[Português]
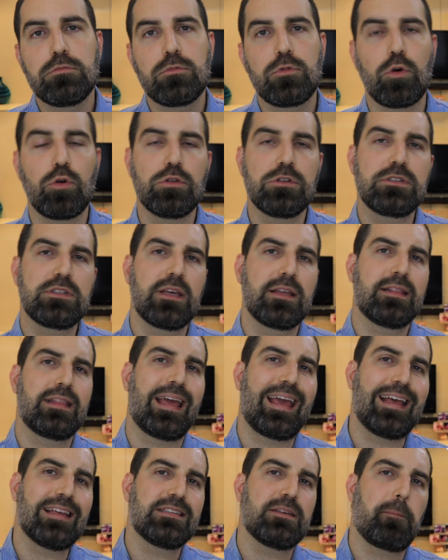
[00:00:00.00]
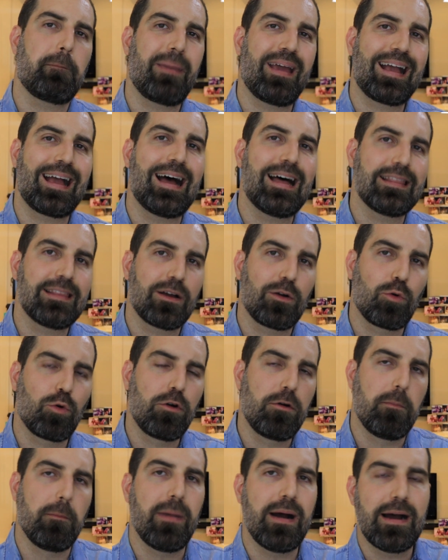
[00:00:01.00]
todos que têm essa pegada
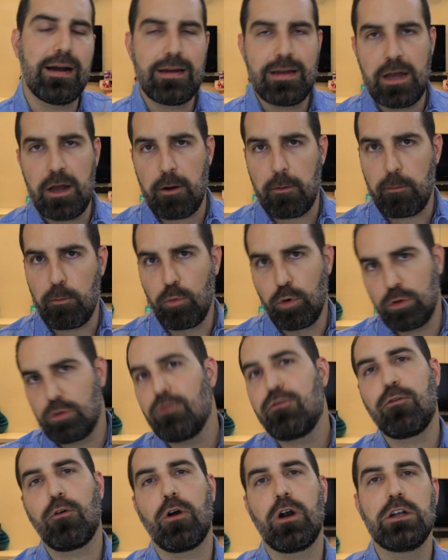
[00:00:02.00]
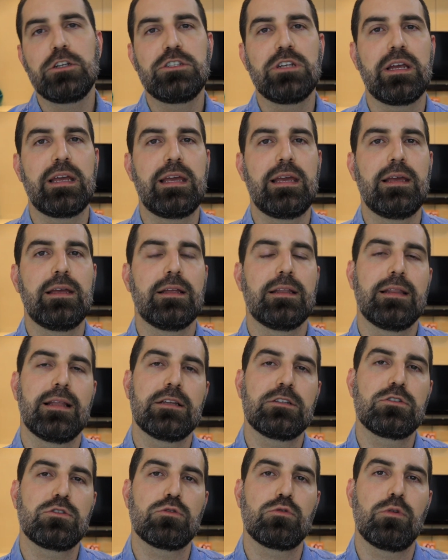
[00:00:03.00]
gourmand muito forte aí
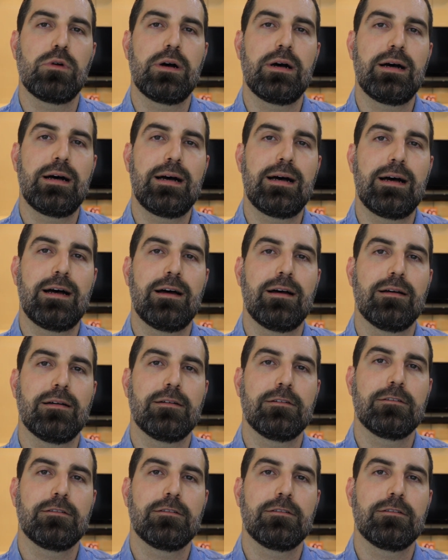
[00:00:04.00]
na sua